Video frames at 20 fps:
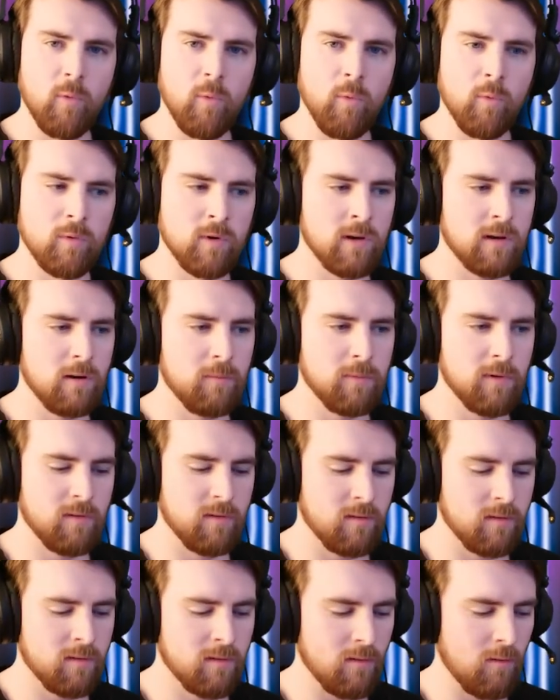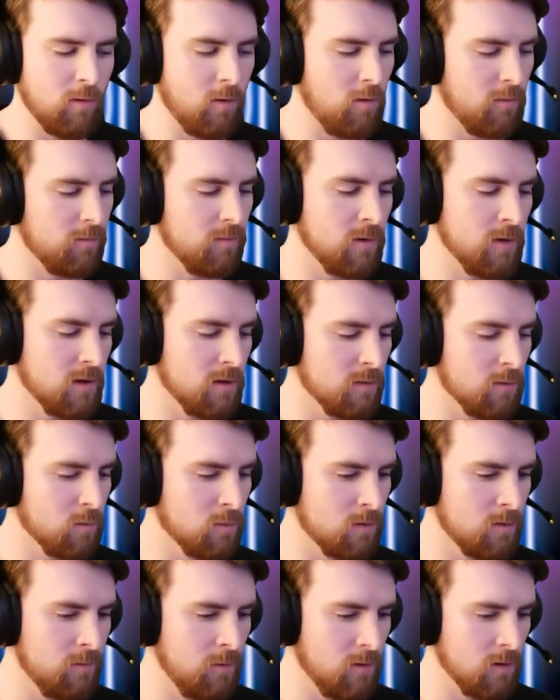Und ich glaube, das ist es auch hoffentlich ganz
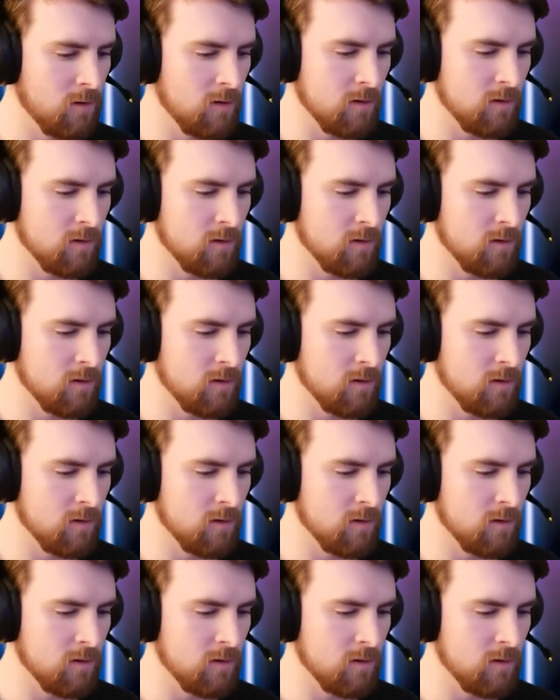gut geworden.